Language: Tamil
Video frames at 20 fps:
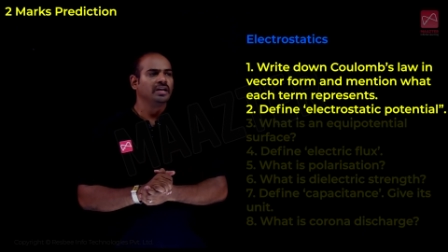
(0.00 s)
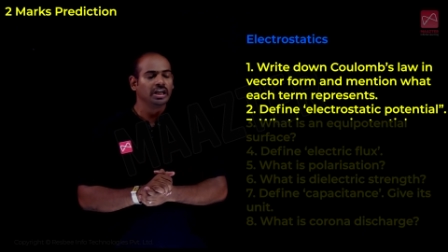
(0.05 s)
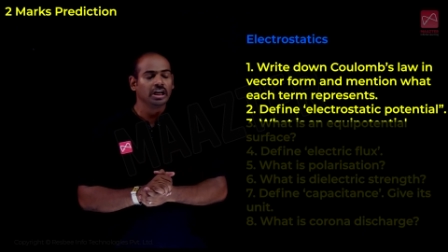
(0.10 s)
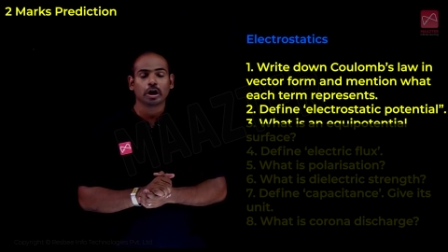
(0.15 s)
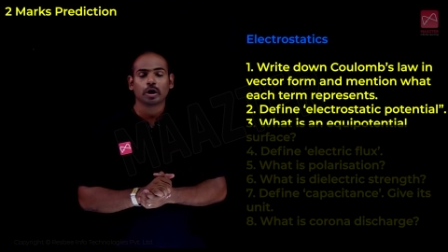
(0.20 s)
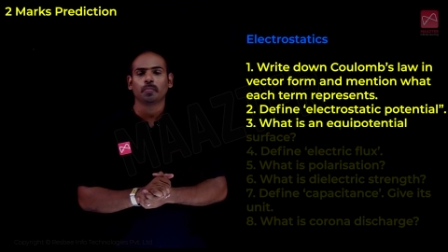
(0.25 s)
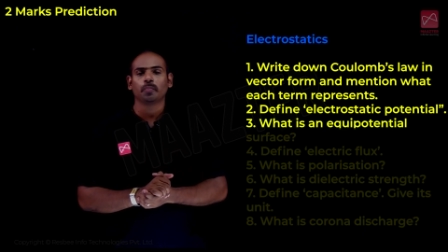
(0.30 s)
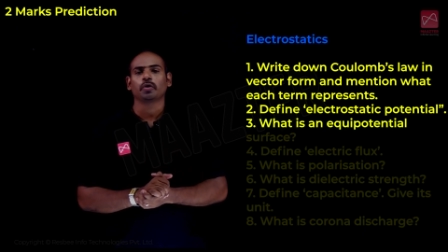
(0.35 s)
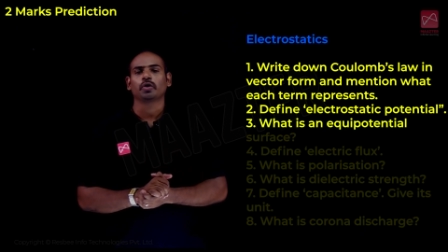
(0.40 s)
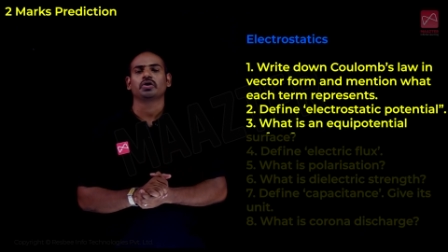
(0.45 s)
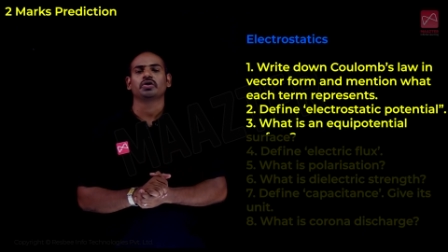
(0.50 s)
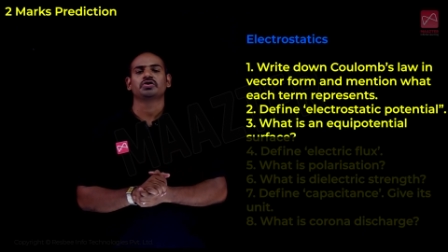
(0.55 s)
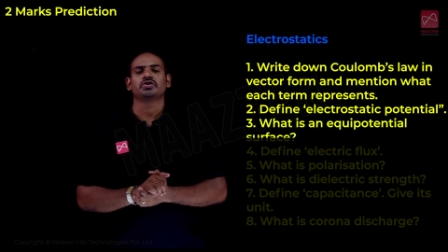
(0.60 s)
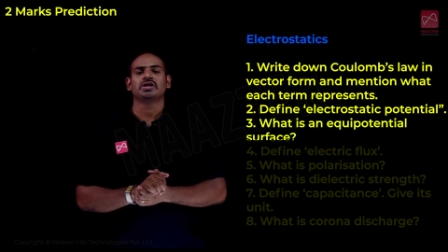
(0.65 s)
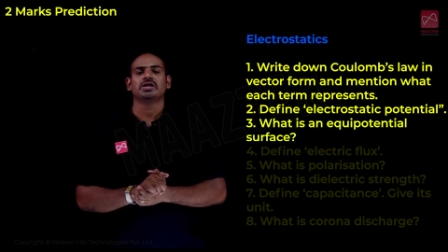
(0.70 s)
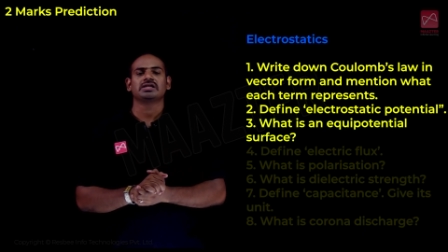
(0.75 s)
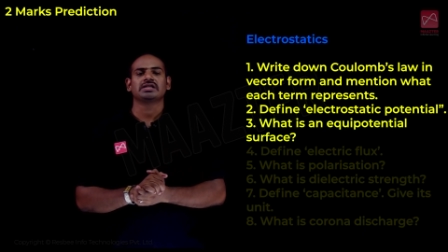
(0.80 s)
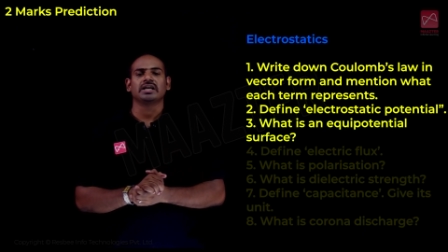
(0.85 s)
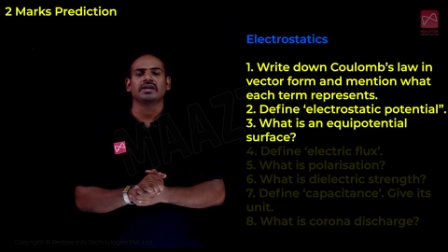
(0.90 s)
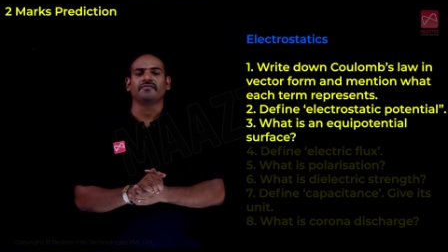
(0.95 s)
ஈக்கு
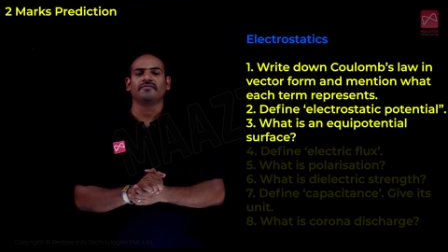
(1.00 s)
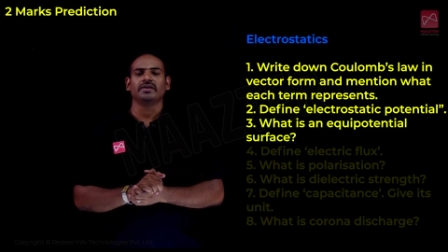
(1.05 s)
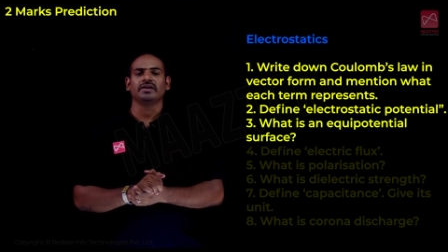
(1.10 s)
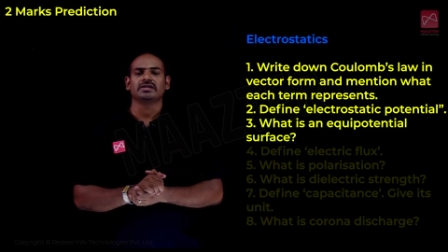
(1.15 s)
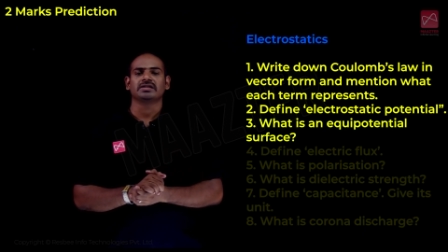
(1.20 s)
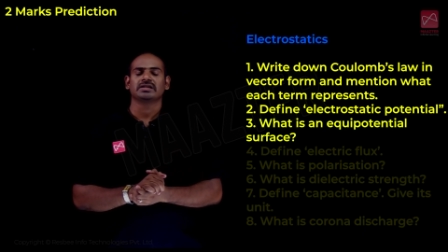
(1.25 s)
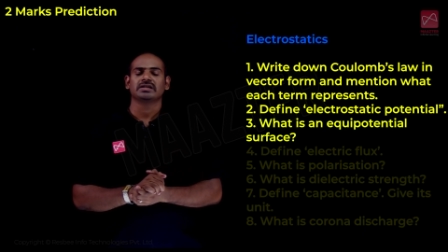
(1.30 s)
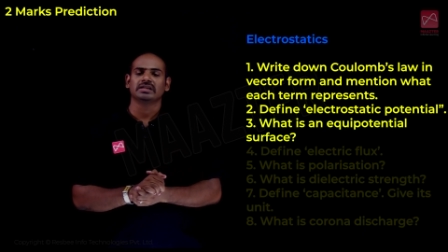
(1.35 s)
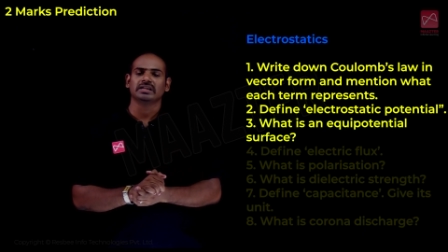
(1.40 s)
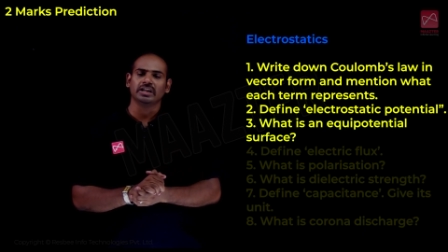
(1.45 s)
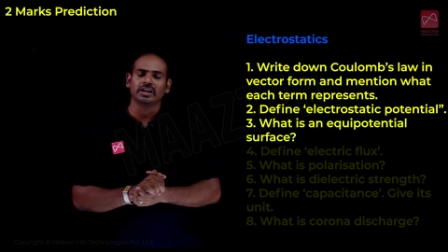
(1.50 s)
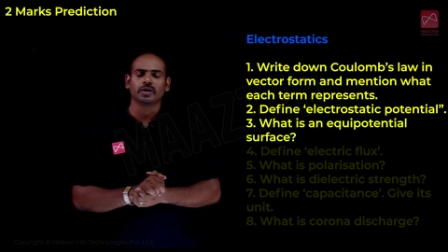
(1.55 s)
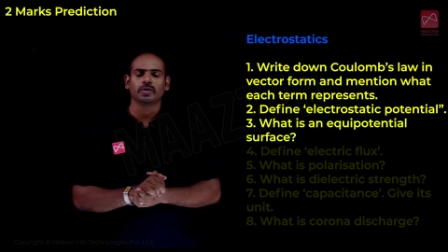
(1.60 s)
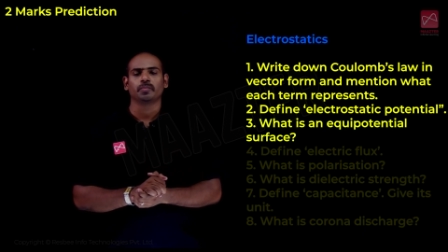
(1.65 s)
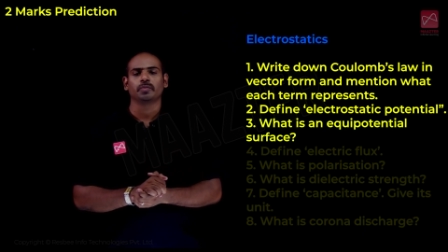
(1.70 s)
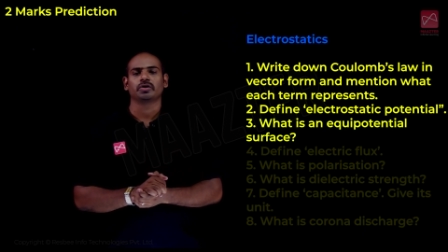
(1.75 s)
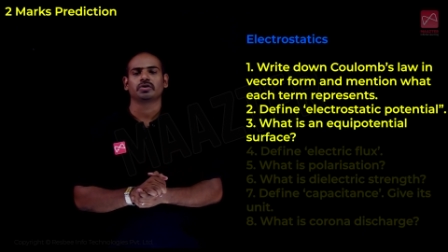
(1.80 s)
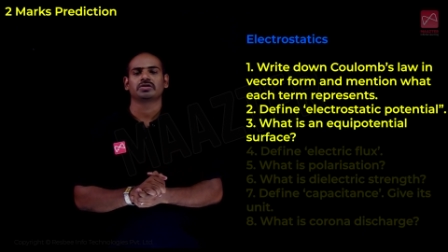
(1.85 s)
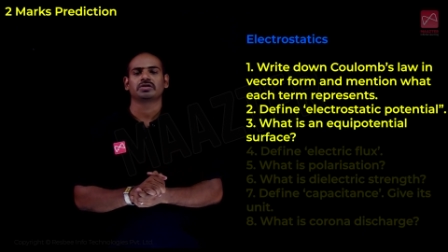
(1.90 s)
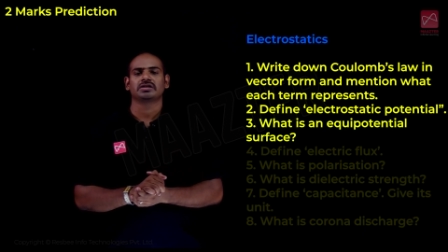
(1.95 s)
பொட்டன்ஷியல் சர்ஃபேஸ் இந்த ஈக்கு
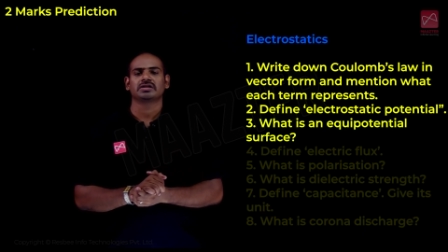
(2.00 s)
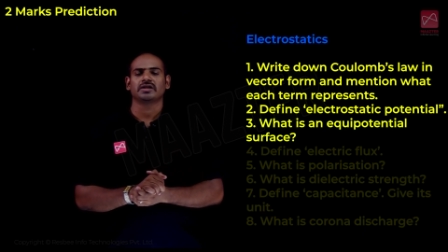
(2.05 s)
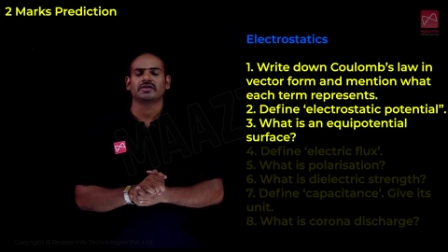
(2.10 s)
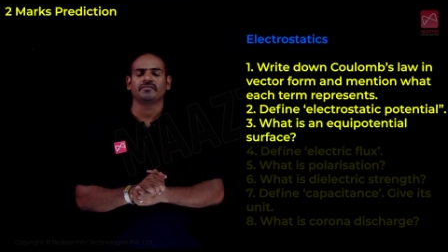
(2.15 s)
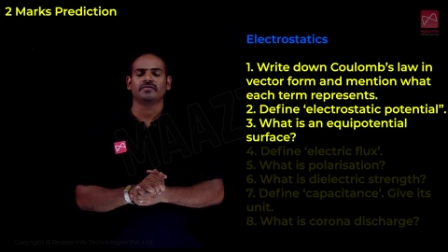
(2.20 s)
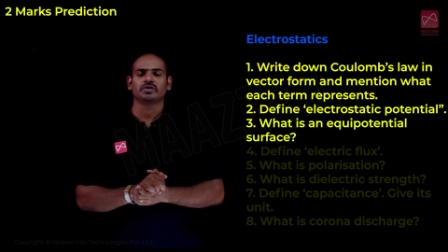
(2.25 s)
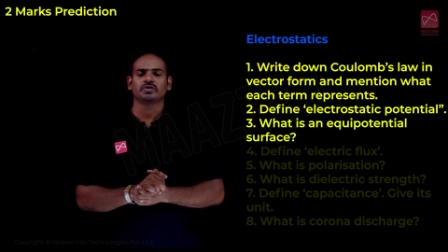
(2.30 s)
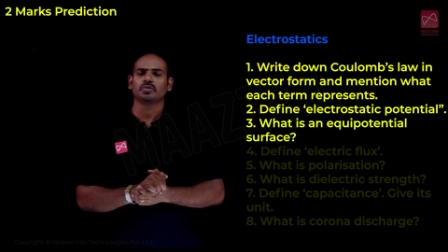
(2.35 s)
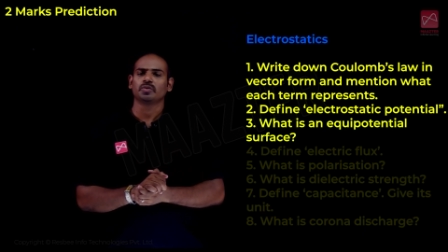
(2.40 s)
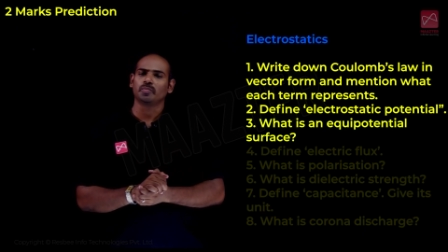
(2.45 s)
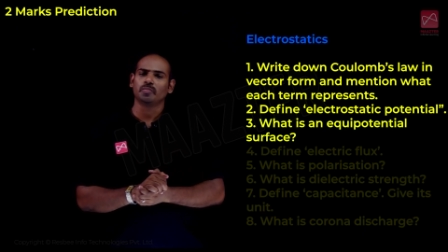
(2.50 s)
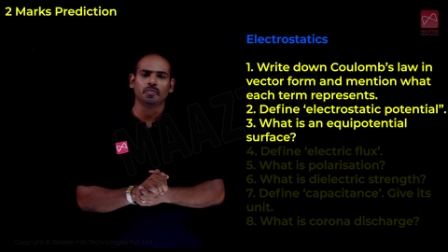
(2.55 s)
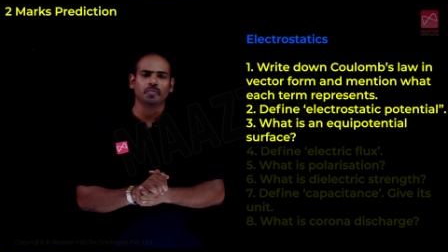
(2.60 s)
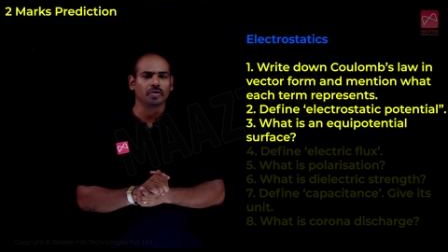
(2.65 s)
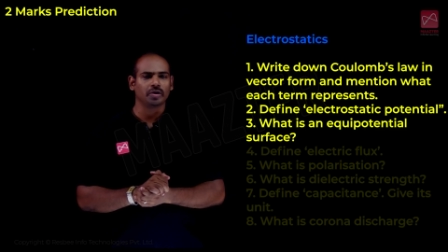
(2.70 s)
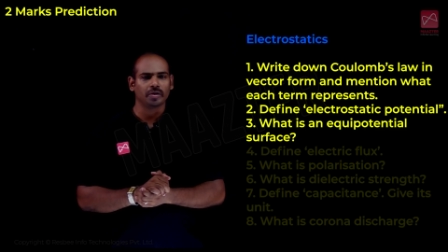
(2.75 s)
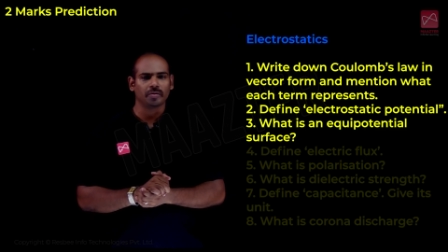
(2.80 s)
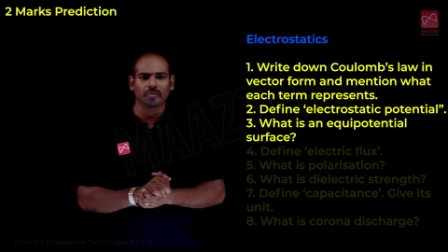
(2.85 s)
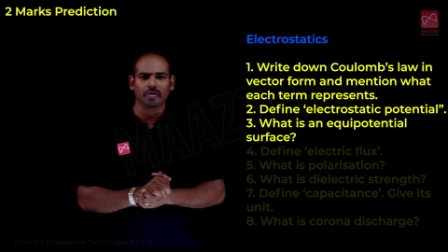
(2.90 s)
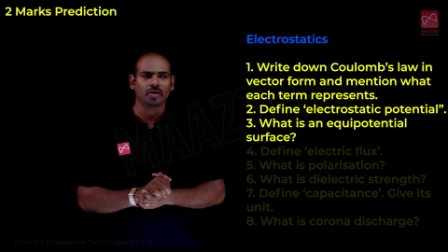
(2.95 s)
பொட்டன்ஷியல் சர்ஃபேஸும் ரொம்ப
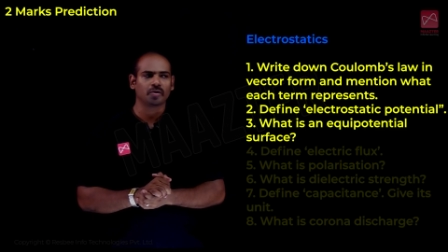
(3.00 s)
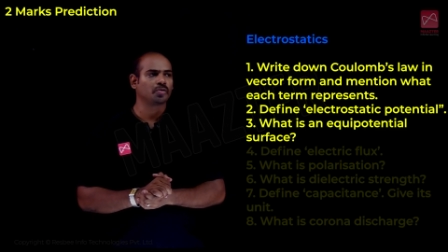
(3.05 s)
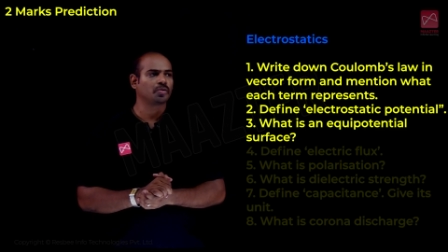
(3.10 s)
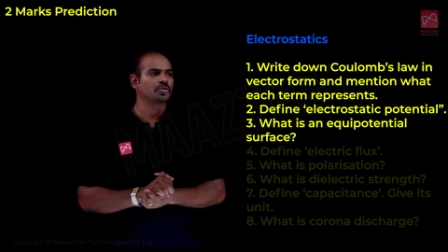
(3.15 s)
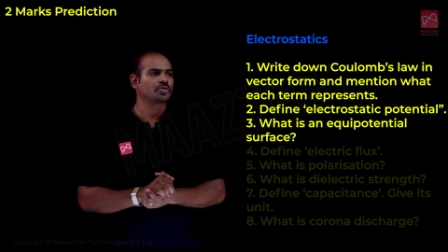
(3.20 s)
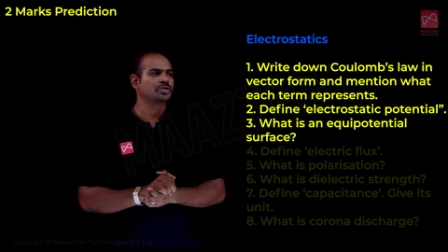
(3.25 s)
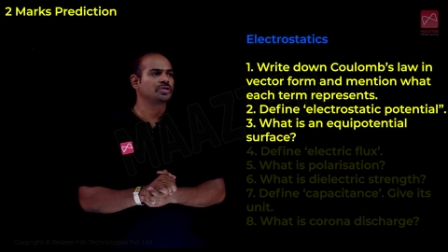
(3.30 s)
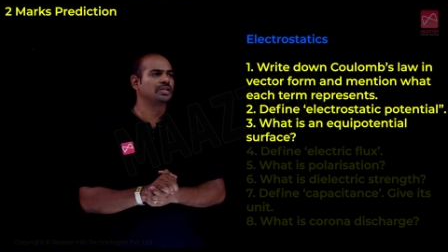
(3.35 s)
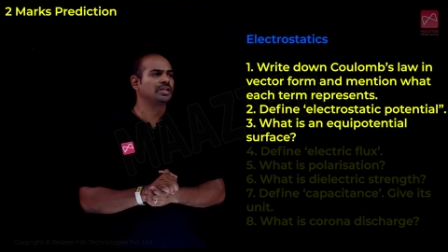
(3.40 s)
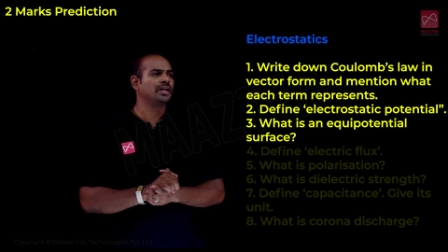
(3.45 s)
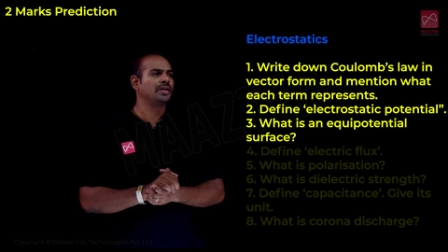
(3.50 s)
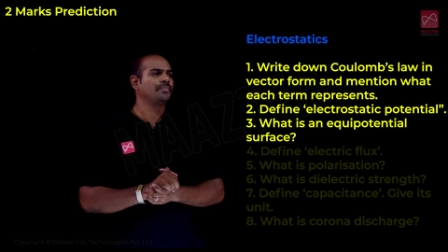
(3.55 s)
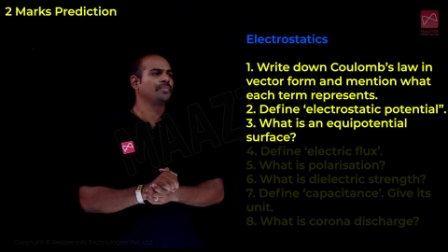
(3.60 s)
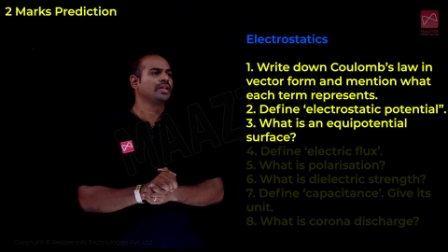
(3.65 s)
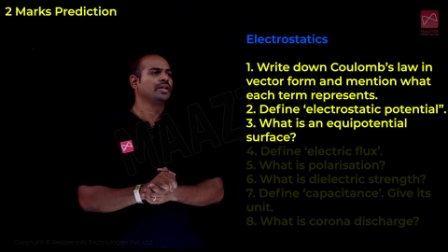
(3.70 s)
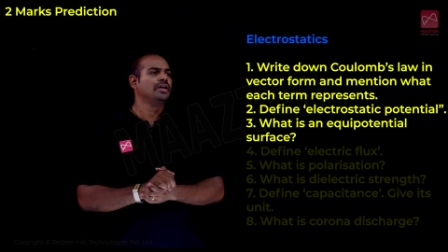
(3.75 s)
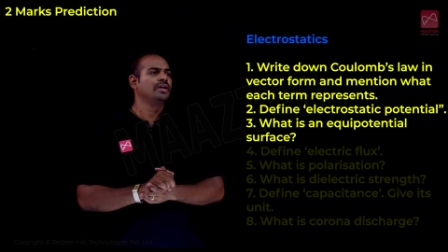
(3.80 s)
முக்கியமான ஒரு கொஷின் தான்